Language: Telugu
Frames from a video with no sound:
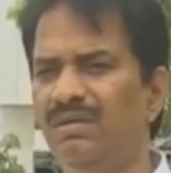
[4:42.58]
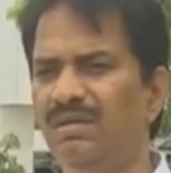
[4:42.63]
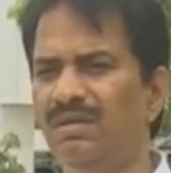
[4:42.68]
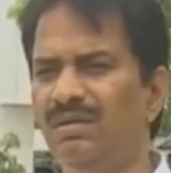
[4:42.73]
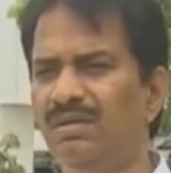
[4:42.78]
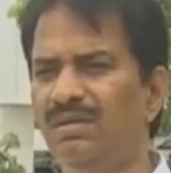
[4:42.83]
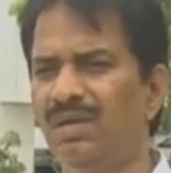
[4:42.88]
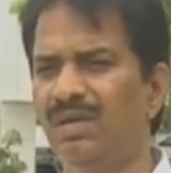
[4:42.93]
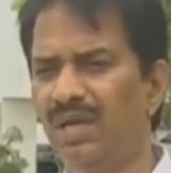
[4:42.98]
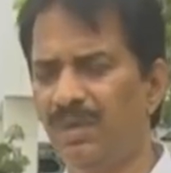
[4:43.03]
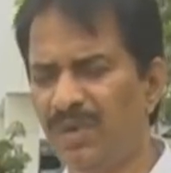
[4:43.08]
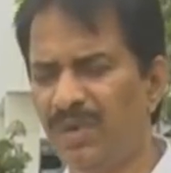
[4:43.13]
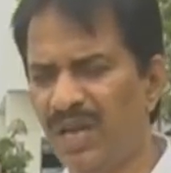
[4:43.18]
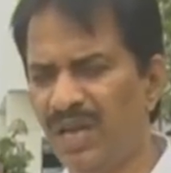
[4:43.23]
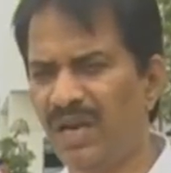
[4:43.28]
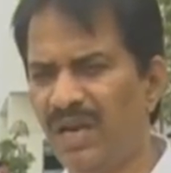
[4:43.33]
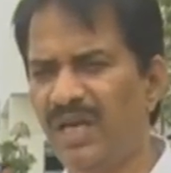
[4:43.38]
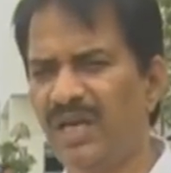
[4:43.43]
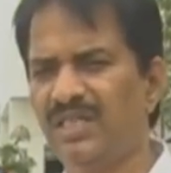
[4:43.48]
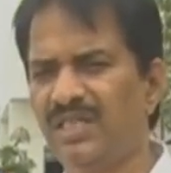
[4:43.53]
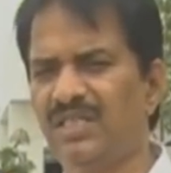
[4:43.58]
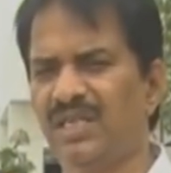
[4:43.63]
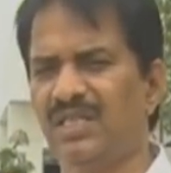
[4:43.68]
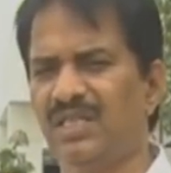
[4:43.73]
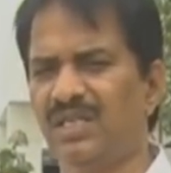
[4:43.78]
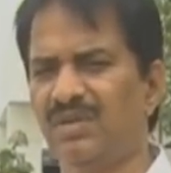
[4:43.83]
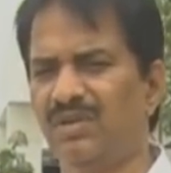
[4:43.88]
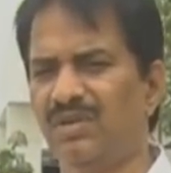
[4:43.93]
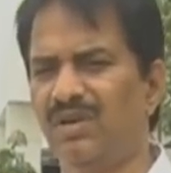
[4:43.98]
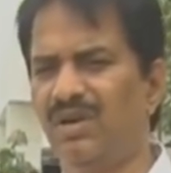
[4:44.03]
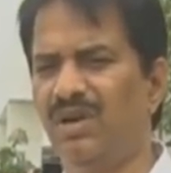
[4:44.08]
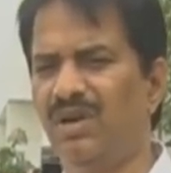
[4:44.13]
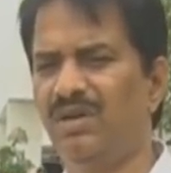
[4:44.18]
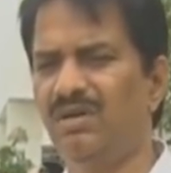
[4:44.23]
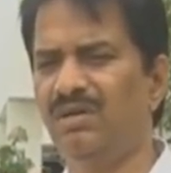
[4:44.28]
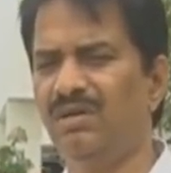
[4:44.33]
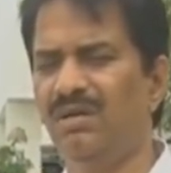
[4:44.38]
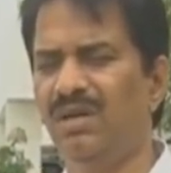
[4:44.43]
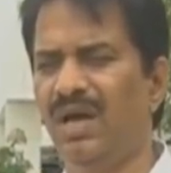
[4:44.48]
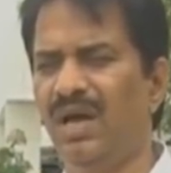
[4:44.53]
క్రిమినల్ నేర చరిత్ర ఉన్నవాళ్ళు
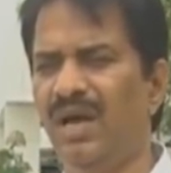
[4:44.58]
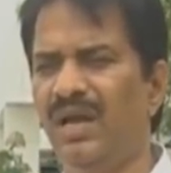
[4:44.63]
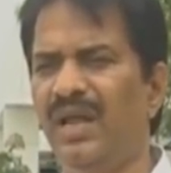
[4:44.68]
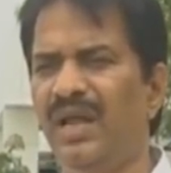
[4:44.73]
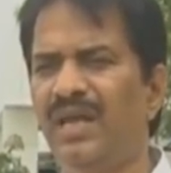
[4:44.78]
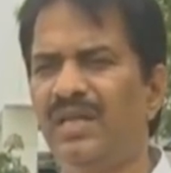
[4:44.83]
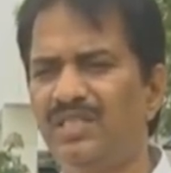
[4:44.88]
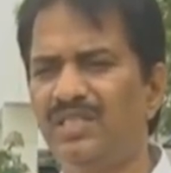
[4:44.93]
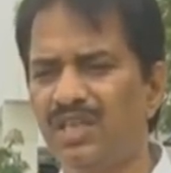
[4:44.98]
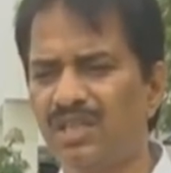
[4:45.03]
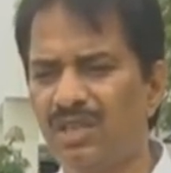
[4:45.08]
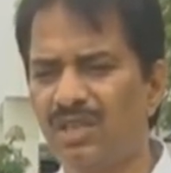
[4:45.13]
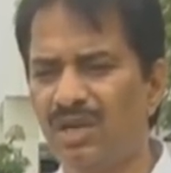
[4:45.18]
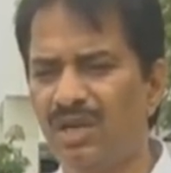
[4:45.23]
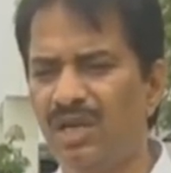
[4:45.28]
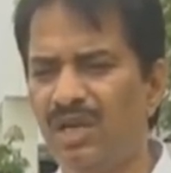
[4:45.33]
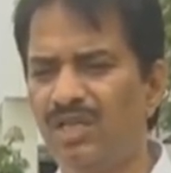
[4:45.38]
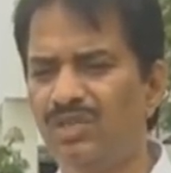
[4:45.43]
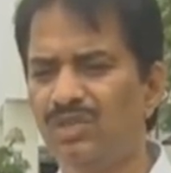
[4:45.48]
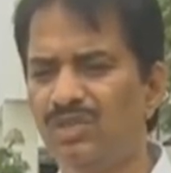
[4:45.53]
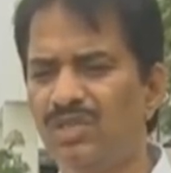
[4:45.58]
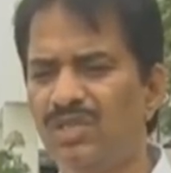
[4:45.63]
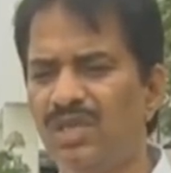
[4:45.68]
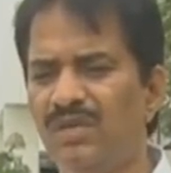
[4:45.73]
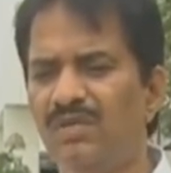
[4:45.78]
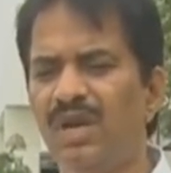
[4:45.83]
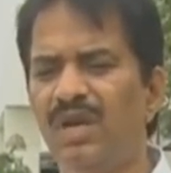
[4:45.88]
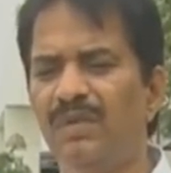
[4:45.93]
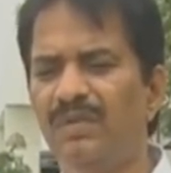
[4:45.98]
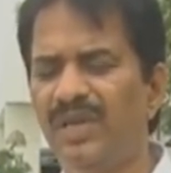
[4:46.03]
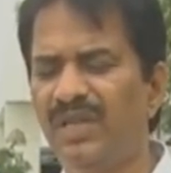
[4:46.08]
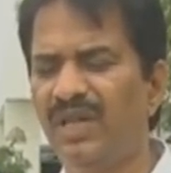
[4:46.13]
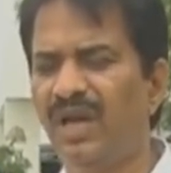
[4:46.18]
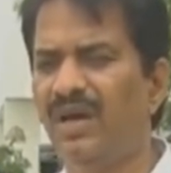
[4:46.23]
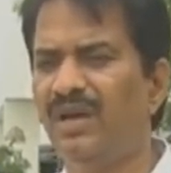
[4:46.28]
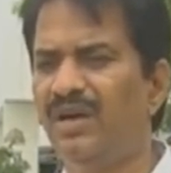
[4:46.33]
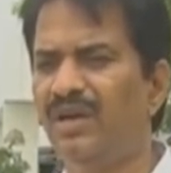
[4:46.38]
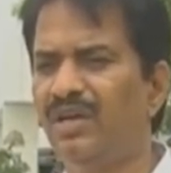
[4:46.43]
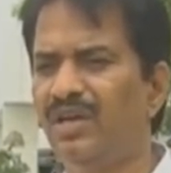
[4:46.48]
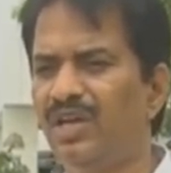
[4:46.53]
ఆ నేర చరిత్రలో నేను చూస్తే వాళ్ళ మీద
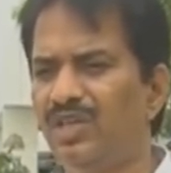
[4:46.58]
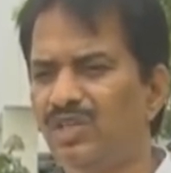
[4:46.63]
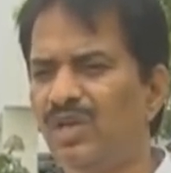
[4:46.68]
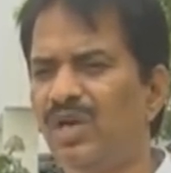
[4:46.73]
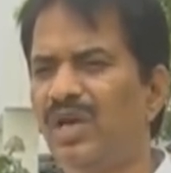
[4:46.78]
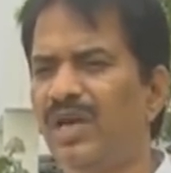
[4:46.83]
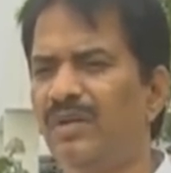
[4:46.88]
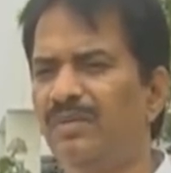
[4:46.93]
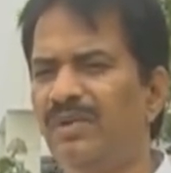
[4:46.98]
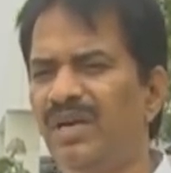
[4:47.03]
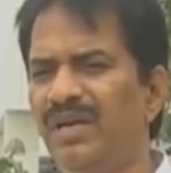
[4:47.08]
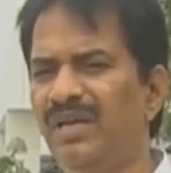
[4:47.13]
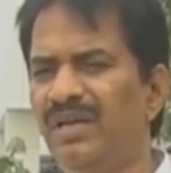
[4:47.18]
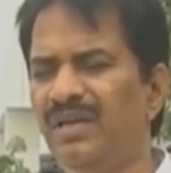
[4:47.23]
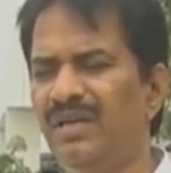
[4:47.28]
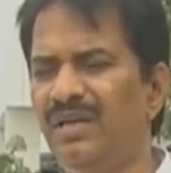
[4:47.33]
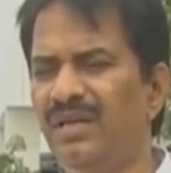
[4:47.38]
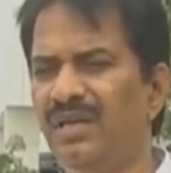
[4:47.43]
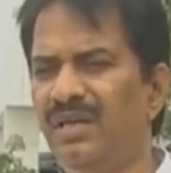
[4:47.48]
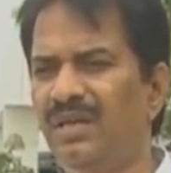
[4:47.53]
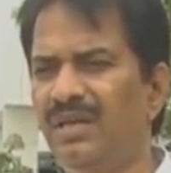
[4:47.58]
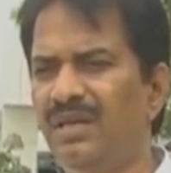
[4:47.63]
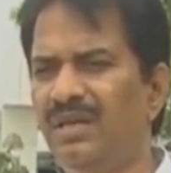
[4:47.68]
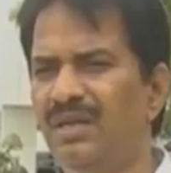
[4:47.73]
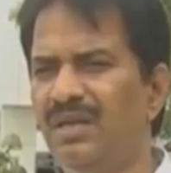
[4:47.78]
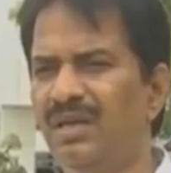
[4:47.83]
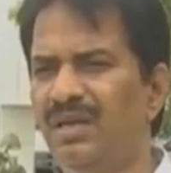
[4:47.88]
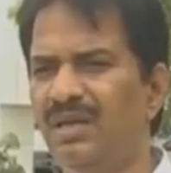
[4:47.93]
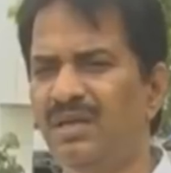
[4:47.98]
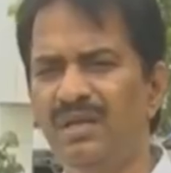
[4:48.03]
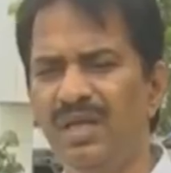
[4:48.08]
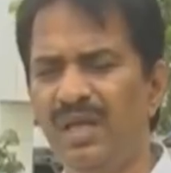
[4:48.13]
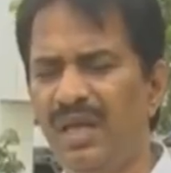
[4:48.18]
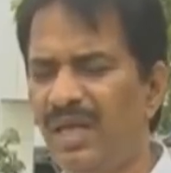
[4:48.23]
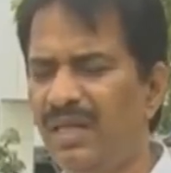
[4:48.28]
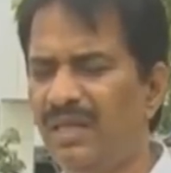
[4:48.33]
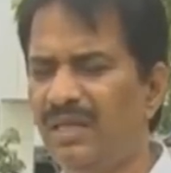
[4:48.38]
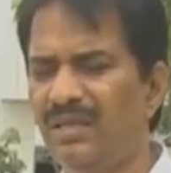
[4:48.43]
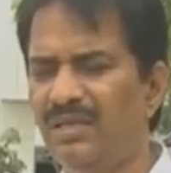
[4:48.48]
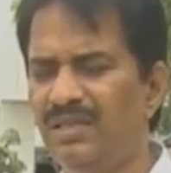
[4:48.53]
ఆరేడు కేసులు కనపడ్డాయి ఇది
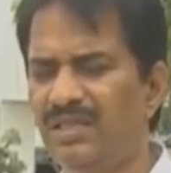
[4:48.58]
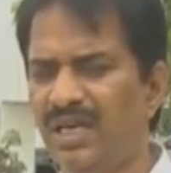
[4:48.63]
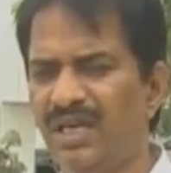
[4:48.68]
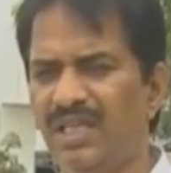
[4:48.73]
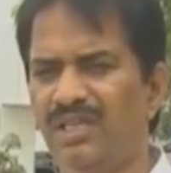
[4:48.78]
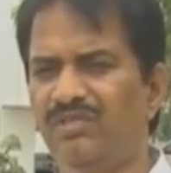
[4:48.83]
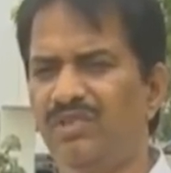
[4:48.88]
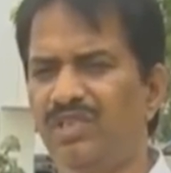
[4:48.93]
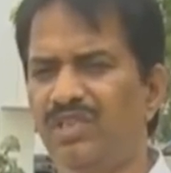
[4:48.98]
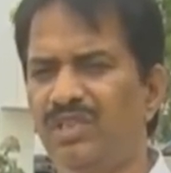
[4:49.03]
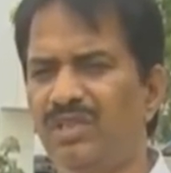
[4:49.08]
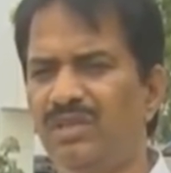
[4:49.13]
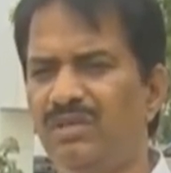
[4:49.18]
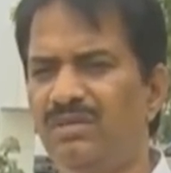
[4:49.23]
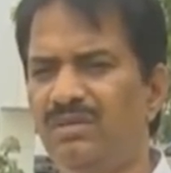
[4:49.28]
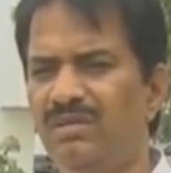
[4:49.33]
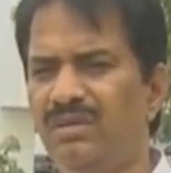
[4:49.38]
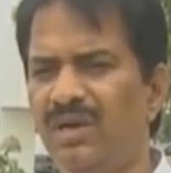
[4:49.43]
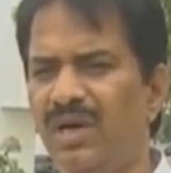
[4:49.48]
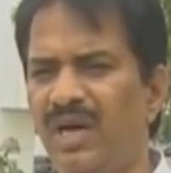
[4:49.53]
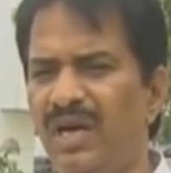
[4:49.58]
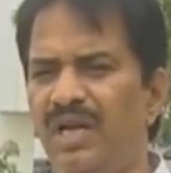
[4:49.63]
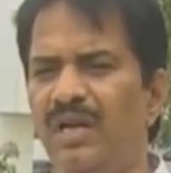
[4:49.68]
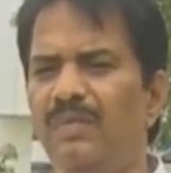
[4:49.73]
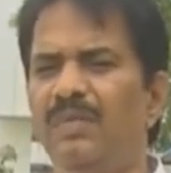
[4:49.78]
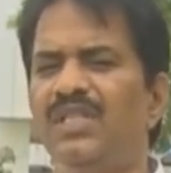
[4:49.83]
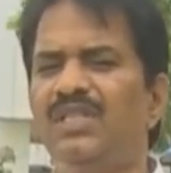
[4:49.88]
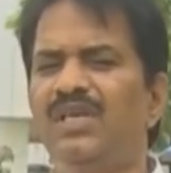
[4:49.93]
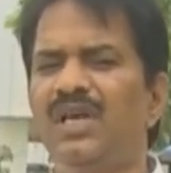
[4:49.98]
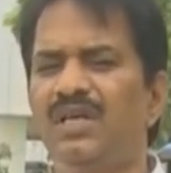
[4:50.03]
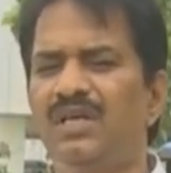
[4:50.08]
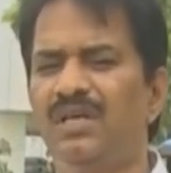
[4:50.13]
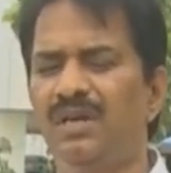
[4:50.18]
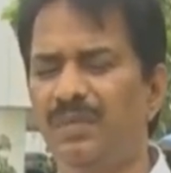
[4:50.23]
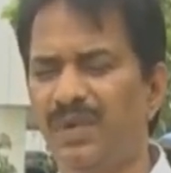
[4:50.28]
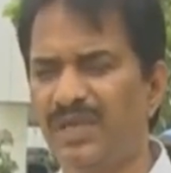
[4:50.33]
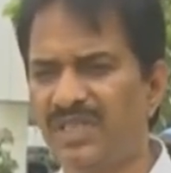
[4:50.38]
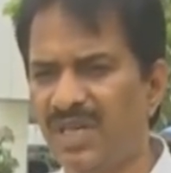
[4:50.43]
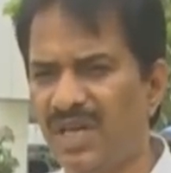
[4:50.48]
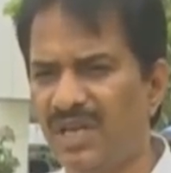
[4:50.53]
జగద్వీతితో అన్ని మతాల
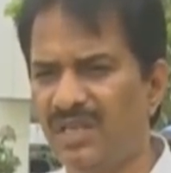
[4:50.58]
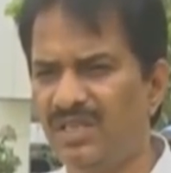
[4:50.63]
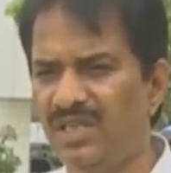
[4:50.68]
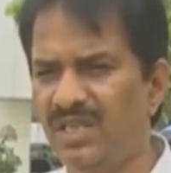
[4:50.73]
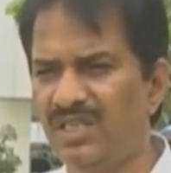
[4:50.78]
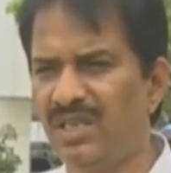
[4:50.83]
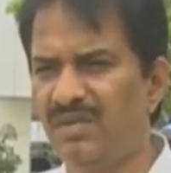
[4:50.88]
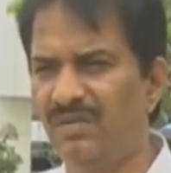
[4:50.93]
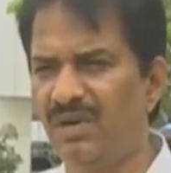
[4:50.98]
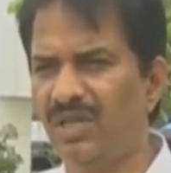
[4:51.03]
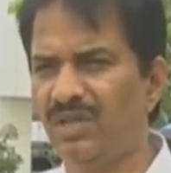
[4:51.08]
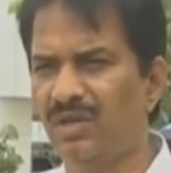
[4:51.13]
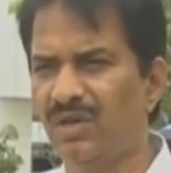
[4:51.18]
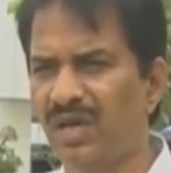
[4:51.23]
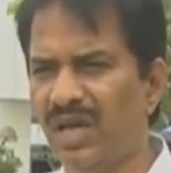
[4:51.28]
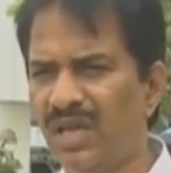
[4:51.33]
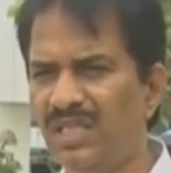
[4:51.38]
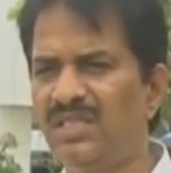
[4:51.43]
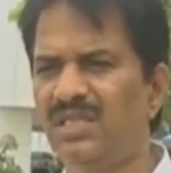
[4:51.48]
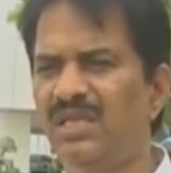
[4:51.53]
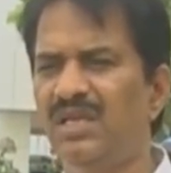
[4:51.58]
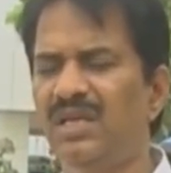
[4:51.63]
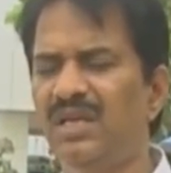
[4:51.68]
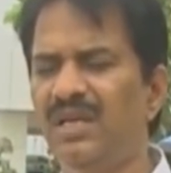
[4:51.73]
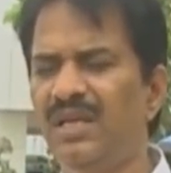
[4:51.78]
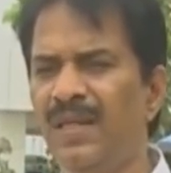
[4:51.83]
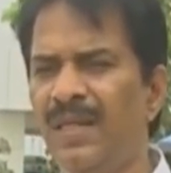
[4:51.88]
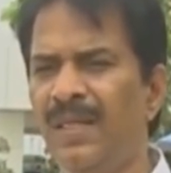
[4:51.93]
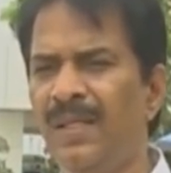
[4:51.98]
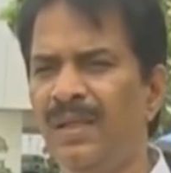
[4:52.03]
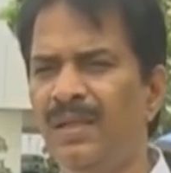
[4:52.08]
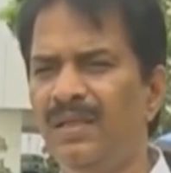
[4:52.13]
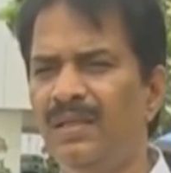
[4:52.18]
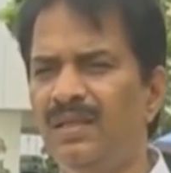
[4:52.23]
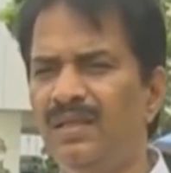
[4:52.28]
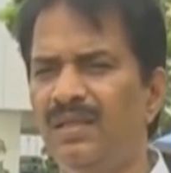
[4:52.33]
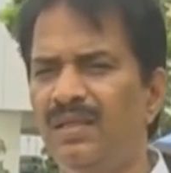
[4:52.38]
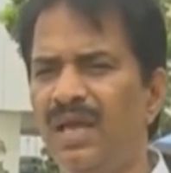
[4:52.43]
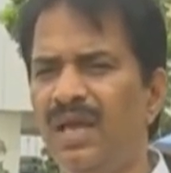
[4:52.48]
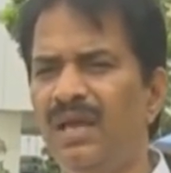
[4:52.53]
ప్రచారం చేసే వాళ్ళతో కలిసి
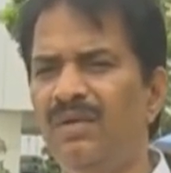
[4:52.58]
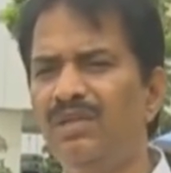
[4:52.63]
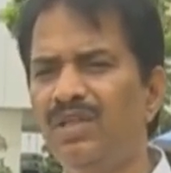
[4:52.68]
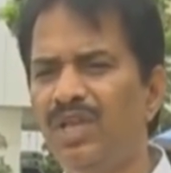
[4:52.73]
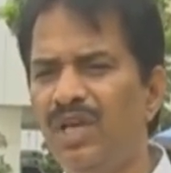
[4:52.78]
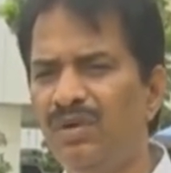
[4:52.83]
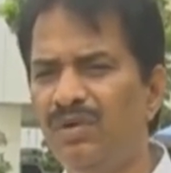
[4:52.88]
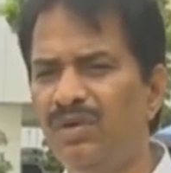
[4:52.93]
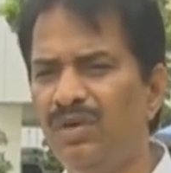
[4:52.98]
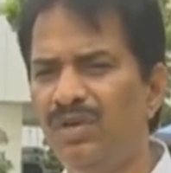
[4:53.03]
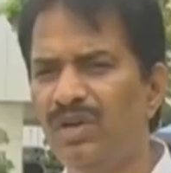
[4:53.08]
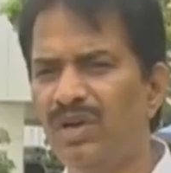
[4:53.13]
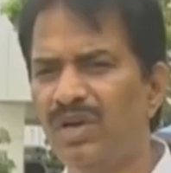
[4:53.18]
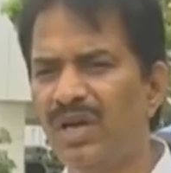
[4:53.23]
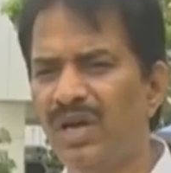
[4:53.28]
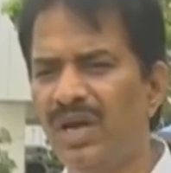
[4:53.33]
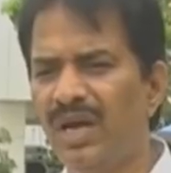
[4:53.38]
దేవదేవుడి యొక్క